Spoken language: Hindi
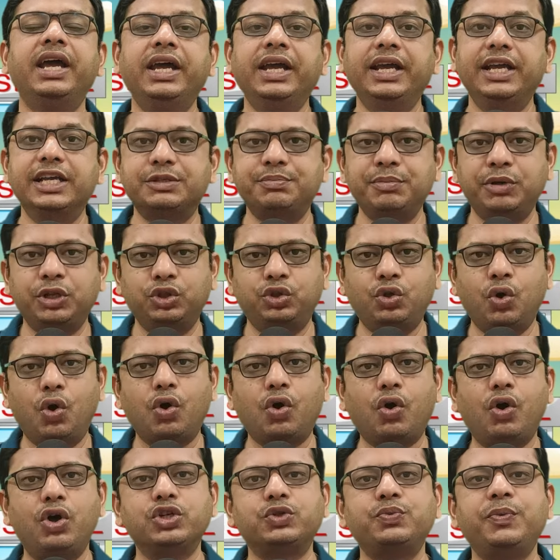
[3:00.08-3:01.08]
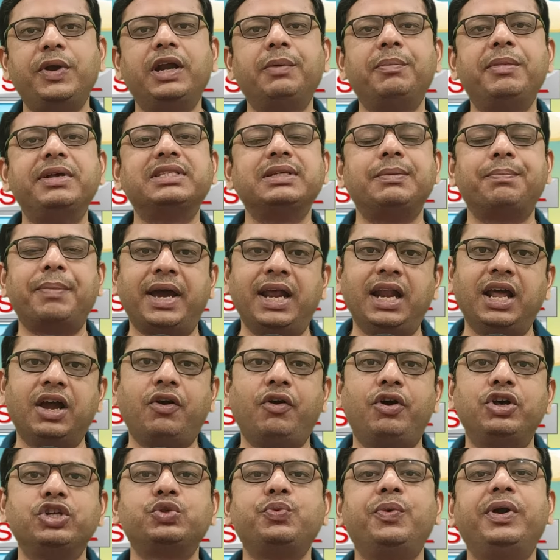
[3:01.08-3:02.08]
है इसमें दो कॉन्स्टमेंट में से पहला
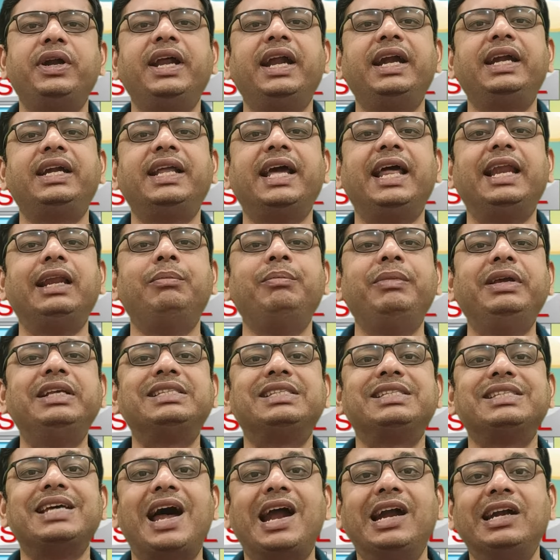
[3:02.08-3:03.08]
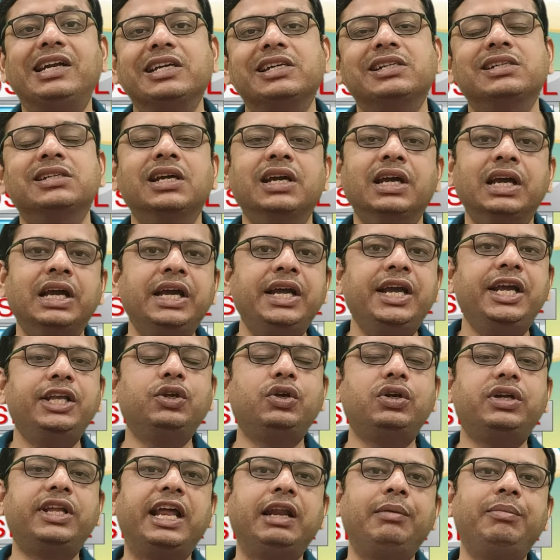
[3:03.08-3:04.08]
कॉन्स्टमेंट है टेलमी सार्टन ये
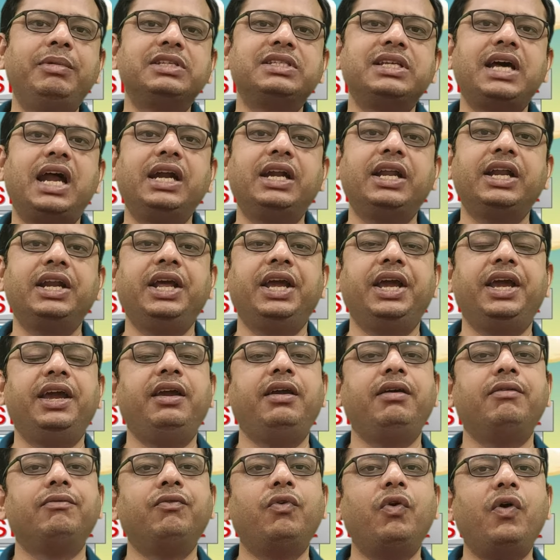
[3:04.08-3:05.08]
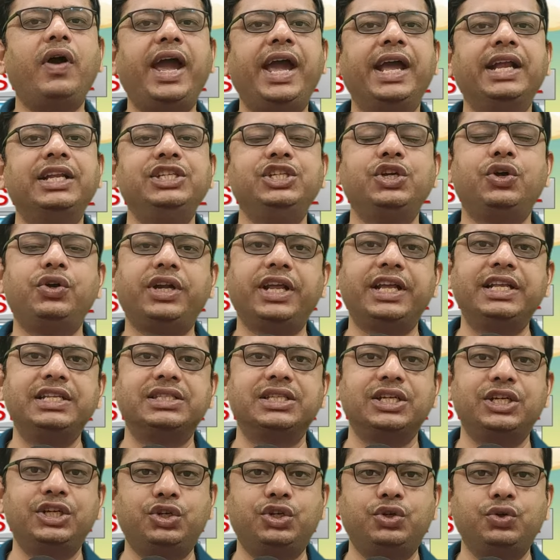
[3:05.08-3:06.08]
जो टेलमी सार्टन है वो
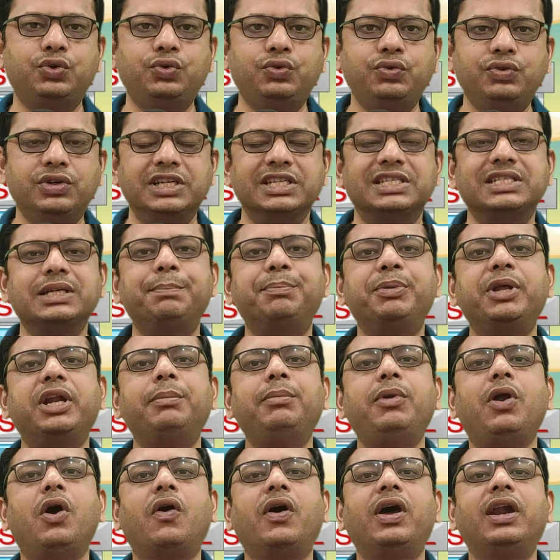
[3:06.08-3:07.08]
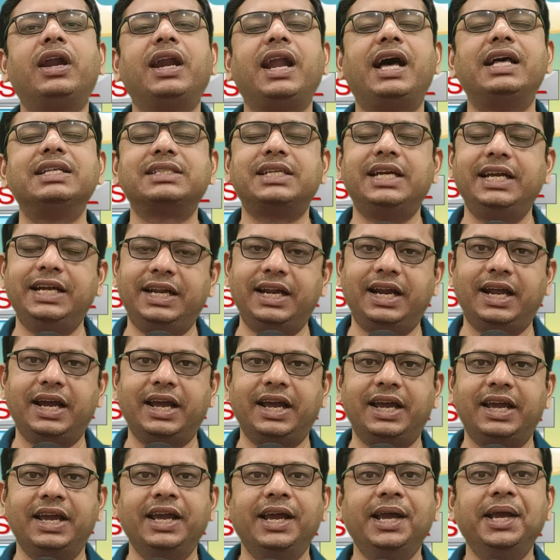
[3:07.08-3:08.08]
एनजियोटेंसिन टू रिसेप्टर ब्लॉकर क्लास की
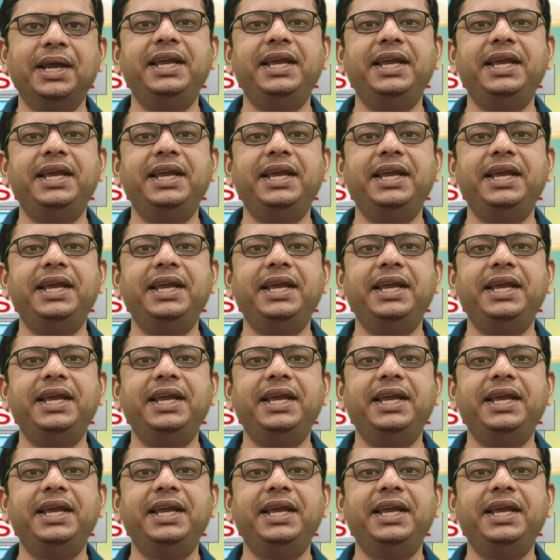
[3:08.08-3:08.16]
ड्रग है